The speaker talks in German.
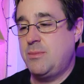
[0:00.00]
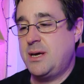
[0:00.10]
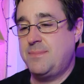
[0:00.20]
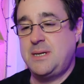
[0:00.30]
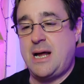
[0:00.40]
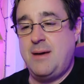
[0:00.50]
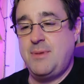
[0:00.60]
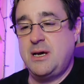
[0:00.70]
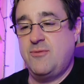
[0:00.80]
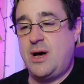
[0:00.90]
Ich habe den
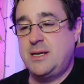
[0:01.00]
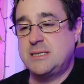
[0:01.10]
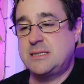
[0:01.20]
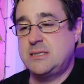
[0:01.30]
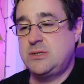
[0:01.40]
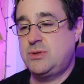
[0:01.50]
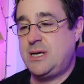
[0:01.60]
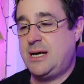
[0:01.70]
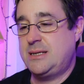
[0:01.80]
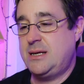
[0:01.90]
einmal irgendwo anders gesehen und
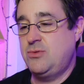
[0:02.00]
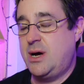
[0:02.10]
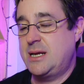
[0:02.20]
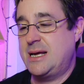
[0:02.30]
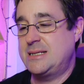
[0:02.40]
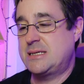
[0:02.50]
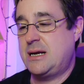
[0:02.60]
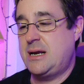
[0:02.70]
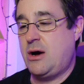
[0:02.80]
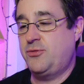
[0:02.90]
da hat er nur einen ganz
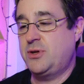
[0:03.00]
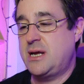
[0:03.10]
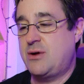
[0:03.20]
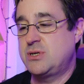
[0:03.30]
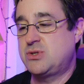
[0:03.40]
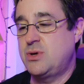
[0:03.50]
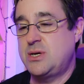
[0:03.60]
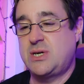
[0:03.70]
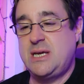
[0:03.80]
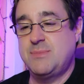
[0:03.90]
kleinen Auftritt. Arizona
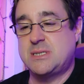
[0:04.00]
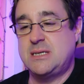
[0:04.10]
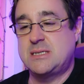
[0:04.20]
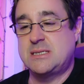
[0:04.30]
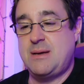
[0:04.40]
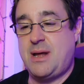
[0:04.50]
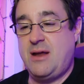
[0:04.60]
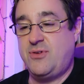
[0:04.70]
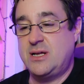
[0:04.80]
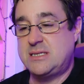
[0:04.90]
Dream ist insgesamt
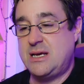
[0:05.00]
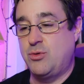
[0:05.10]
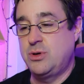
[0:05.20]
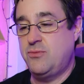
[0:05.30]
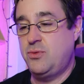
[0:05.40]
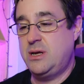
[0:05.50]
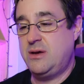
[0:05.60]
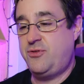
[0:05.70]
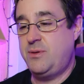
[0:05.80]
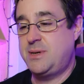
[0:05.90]
einfach ein sehr
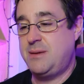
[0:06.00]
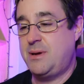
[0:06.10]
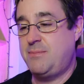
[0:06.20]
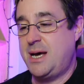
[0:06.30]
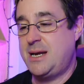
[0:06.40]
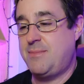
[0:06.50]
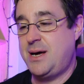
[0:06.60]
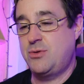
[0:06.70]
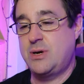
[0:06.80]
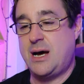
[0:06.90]
ungewöhnlicher Film, den man meiner
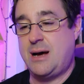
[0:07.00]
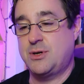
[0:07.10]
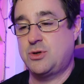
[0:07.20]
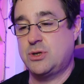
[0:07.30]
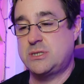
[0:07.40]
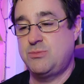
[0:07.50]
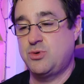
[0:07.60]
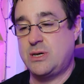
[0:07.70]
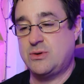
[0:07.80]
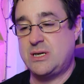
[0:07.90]
Meinung nach aber trotzdem
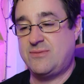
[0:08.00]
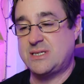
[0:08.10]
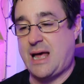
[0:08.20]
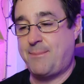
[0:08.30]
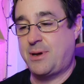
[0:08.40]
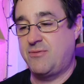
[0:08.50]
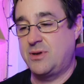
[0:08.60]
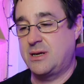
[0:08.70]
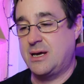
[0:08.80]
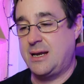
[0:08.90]
durchaus etwas
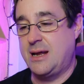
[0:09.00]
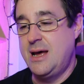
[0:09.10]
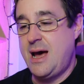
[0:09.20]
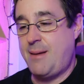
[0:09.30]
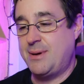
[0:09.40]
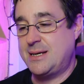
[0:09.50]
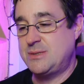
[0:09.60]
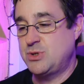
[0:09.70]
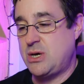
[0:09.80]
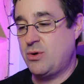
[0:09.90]
abgewinnen kann. Aber das
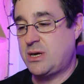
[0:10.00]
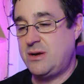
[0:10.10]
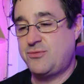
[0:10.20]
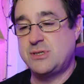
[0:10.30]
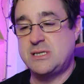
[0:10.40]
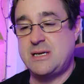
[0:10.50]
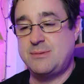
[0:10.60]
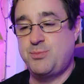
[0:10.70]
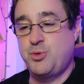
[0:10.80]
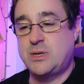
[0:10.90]
muss auch jeder für sich
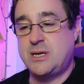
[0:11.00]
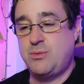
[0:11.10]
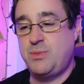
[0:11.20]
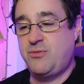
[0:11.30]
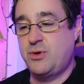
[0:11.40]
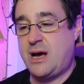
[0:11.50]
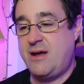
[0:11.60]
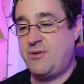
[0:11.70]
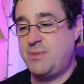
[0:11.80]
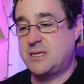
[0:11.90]
selbst beurteilen und mich würde
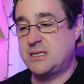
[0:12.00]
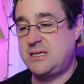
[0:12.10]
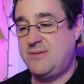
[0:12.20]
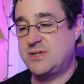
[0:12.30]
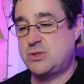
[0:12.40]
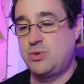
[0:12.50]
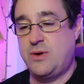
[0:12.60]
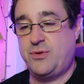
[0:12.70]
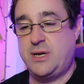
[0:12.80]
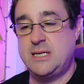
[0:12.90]
einfach mal interessieren, was du
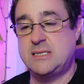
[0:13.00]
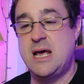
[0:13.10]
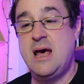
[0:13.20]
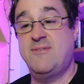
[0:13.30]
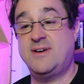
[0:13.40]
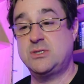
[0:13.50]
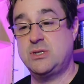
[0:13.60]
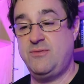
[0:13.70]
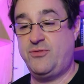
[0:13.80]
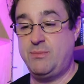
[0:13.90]
davon hältst. Falls du
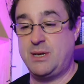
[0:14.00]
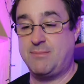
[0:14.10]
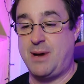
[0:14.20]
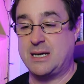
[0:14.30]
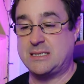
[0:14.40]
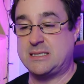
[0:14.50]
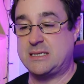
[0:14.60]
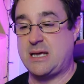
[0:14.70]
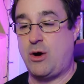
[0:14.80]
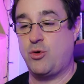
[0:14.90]
den Film nicht magst, ist
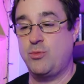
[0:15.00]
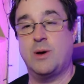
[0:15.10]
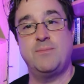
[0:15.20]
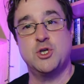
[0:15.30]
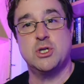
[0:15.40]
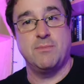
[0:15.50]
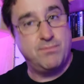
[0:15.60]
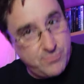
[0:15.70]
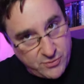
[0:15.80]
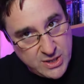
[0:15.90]
das auch überhaupt nicht schlimm.
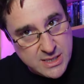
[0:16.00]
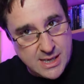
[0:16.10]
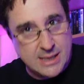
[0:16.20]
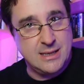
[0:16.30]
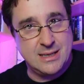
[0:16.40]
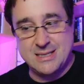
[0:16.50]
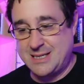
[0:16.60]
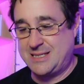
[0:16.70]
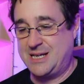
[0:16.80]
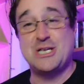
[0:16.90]
Vielen Dank, dass
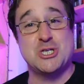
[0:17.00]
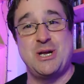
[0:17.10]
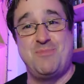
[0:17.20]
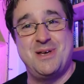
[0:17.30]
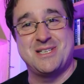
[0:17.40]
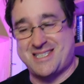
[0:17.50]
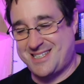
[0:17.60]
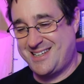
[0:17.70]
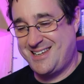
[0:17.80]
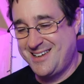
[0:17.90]
das da nicht schlimm
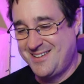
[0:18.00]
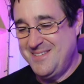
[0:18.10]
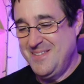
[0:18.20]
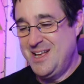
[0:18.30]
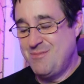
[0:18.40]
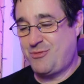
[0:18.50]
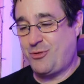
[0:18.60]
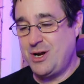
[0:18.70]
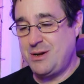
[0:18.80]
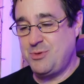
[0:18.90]
ist. Mit
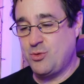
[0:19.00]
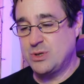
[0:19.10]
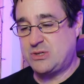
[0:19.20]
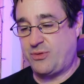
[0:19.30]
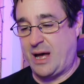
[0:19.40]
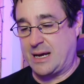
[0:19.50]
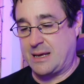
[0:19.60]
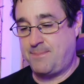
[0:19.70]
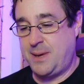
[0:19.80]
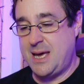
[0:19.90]
freundlichem Gruß,
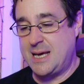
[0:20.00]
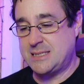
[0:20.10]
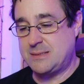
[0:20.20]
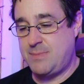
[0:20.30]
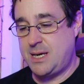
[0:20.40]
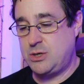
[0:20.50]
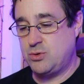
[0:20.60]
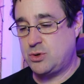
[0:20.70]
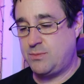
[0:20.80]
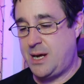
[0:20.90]
Frank. PS, mein
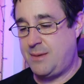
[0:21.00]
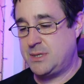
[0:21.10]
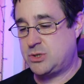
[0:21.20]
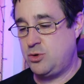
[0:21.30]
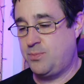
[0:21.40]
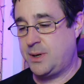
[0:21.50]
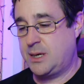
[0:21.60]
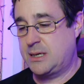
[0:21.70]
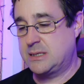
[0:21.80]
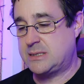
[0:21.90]
YouTube-Name ist
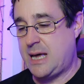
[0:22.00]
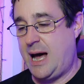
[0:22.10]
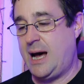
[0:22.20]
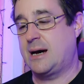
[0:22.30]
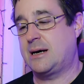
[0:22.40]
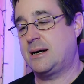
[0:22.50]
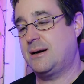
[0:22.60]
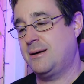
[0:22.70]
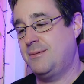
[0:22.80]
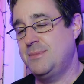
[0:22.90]
übrigens, ach,
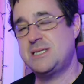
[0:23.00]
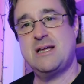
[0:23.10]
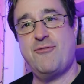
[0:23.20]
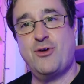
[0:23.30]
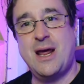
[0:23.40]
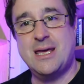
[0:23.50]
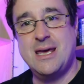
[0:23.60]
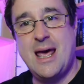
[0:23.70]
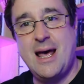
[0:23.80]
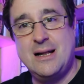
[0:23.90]
Mr.
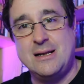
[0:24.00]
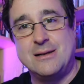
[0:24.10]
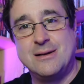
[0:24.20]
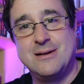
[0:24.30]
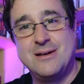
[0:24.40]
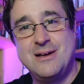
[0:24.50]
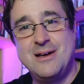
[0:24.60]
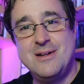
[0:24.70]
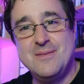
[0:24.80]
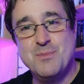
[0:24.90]
Frankie L.
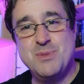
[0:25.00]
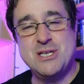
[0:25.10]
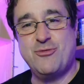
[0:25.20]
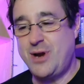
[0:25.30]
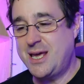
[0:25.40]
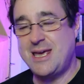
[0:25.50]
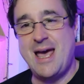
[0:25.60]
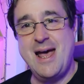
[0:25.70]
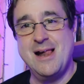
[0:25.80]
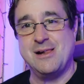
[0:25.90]
Mr. Frankie
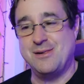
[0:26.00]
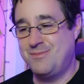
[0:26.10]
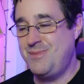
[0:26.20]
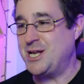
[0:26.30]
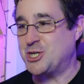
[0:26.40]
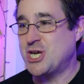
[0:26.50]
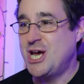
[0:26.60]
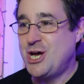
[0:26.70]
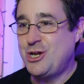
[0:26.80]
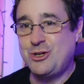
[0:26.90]
L. Mensch,
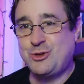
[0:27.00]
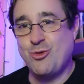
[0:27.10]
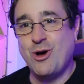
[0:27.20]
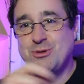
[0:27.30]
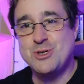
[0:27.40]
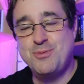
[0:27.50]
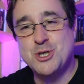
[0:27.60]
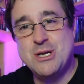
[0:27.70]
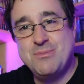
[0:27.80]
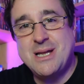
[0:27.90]
Du kommst doch
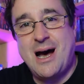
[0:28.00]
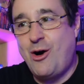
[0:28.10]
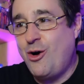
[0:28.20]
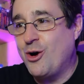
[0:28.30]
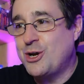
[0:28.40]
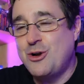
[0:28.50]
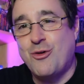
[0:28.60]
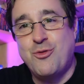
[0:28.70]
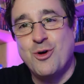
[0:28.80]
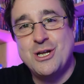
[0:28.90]
bestimmt da auch heute noch
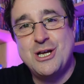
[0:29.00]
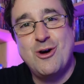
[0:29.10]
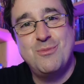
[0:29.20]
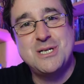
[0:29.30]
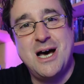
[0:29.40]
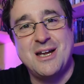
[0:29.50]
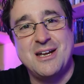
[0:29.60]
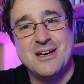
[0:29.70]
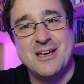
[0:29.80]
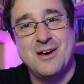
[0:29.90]
vor in den Kommentaren
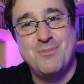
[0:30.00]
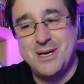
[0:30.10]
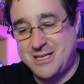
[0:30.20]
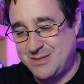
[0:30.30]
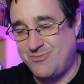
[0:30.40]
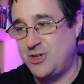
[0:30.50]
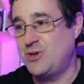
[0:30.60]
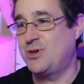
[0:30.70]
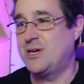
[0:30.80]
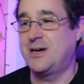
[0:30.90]
nachher bei diesem
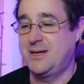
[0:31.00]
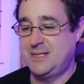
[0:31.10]
Video hier.